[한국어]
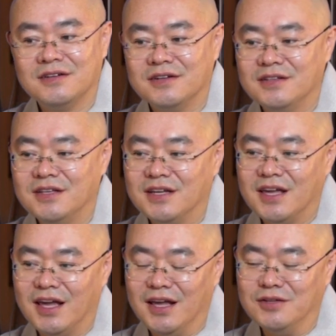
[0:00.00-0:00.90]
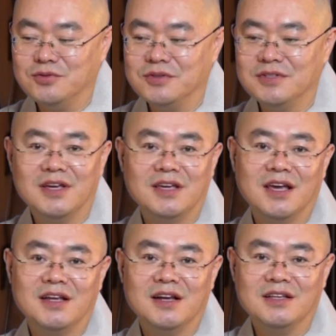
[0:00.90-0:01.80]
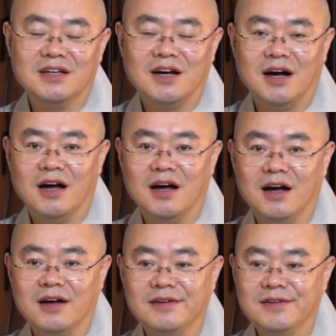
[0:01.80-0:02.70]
근데 이제 계속 이제 얘기를 하니까,